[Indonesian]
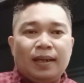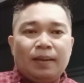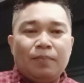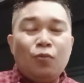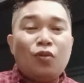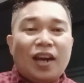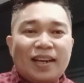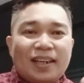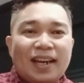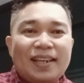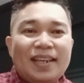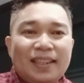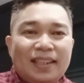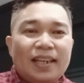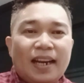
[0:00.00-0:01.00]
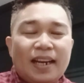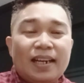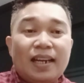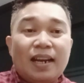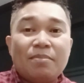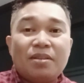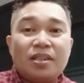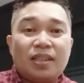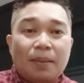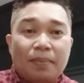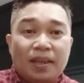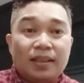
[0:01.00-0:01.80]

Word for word: Bukankah dia tidak ada dalam sistem